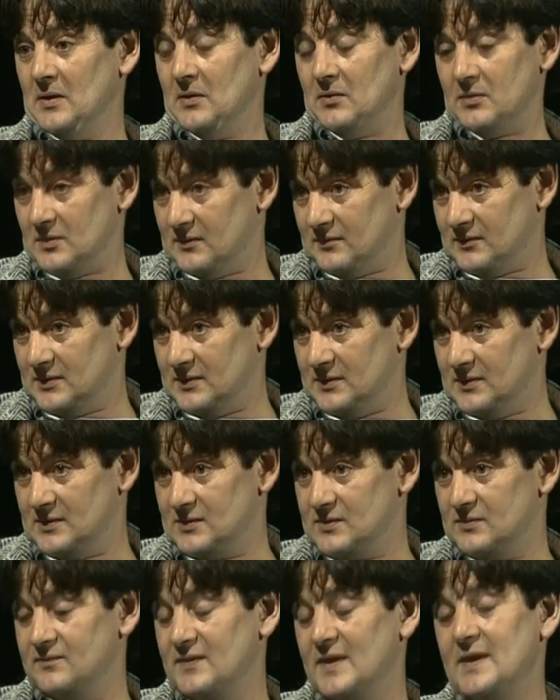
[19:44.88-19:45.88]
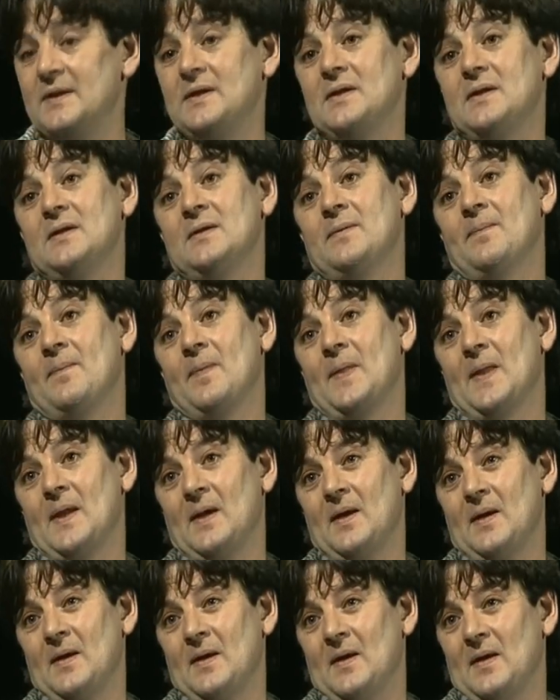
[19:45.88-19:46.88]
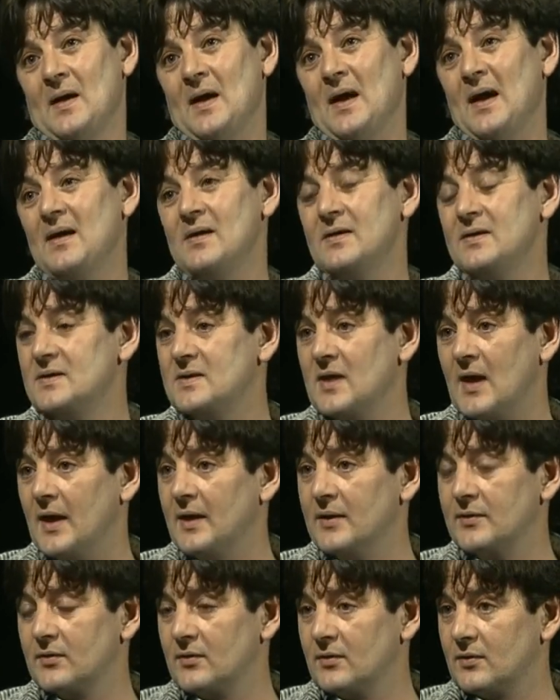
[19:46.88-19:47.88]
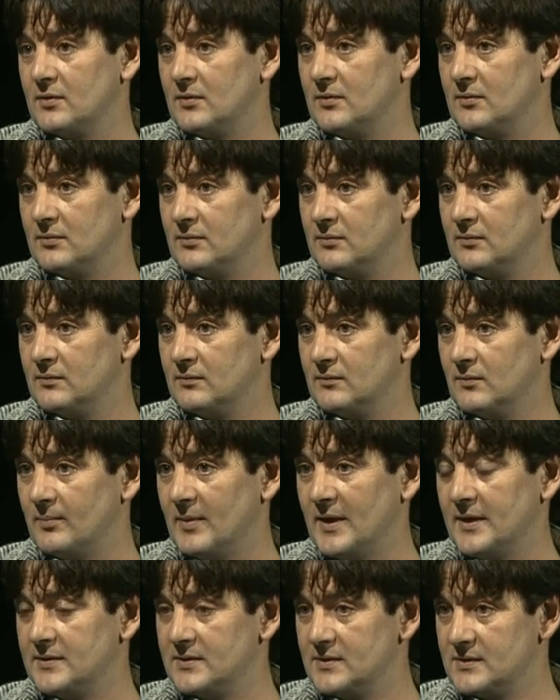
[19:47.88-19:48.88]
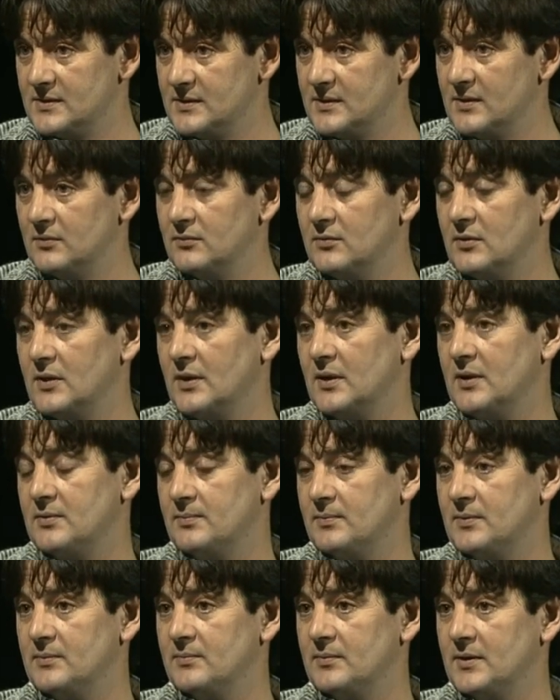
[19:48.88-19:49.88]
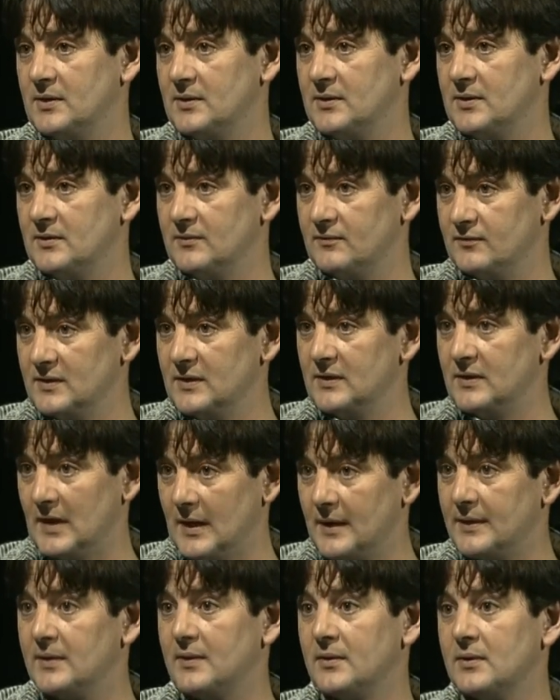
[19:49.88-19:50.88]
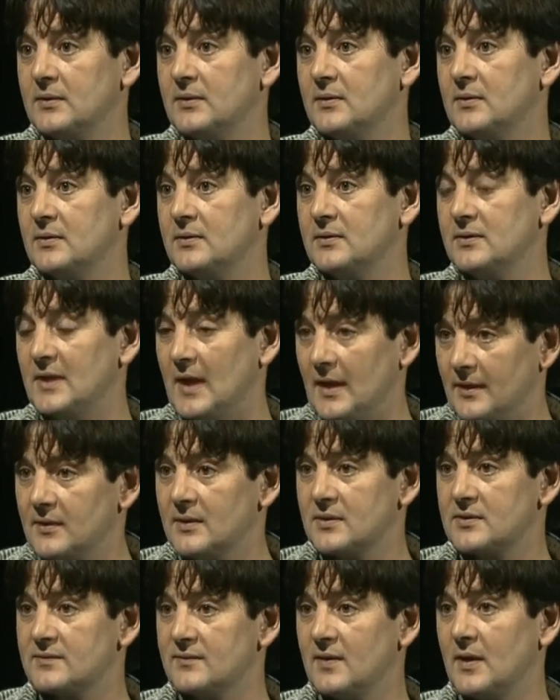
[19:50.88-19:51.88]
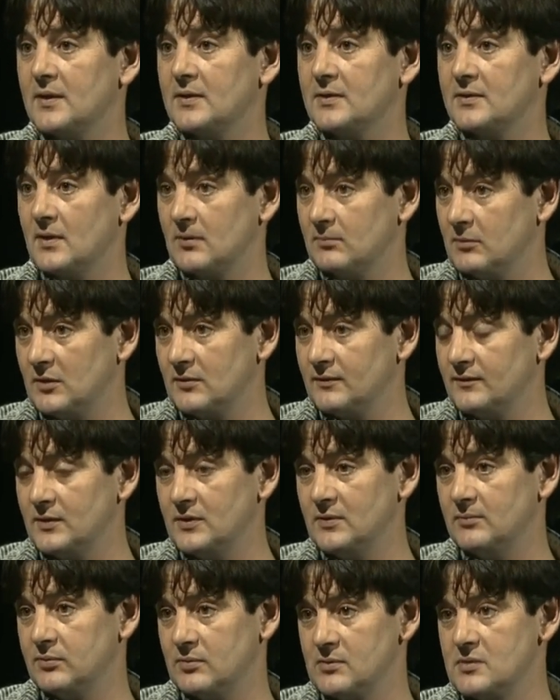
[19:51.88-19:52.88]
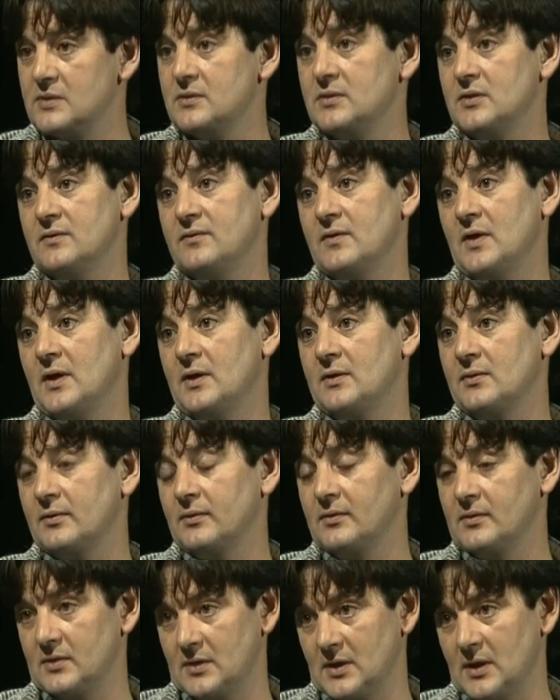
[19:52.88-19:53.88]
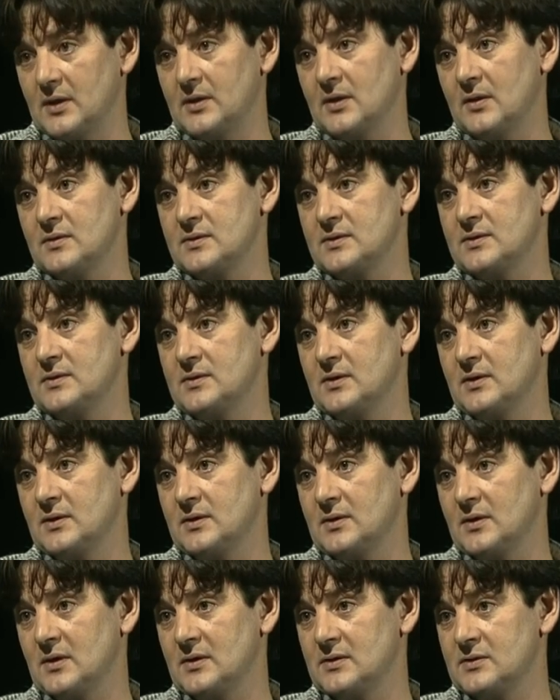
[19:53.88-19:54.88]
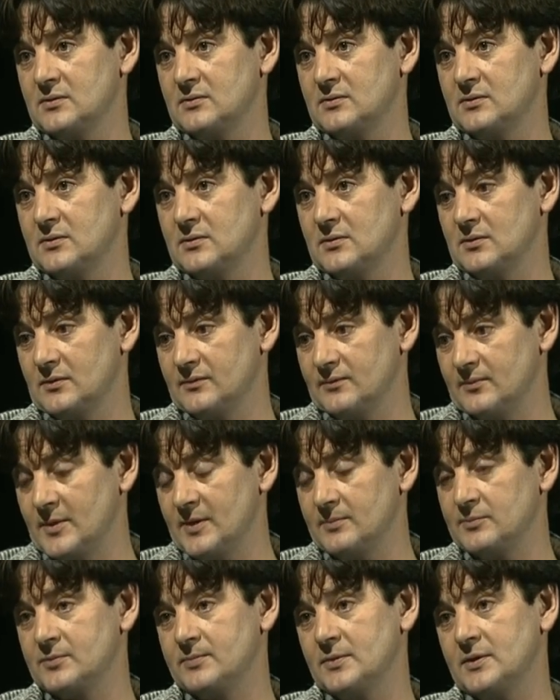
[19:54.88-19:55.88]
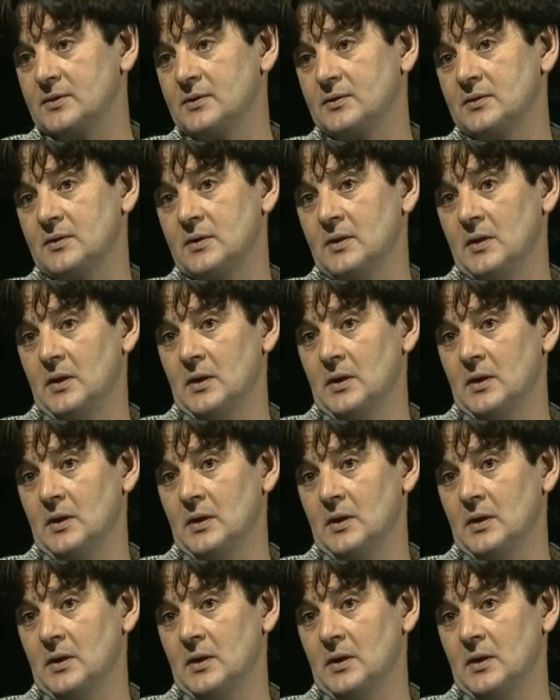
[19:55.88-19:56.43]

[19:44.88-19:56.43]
oder von nicht zu wenigen, all diese Eindrücke, wobei ich hier sicher ungerecht bin gegen vielen anderen, die anders waren. Ich habe auch viele positive Eindrücke, gerade aus dieser Generation auf meinem späteren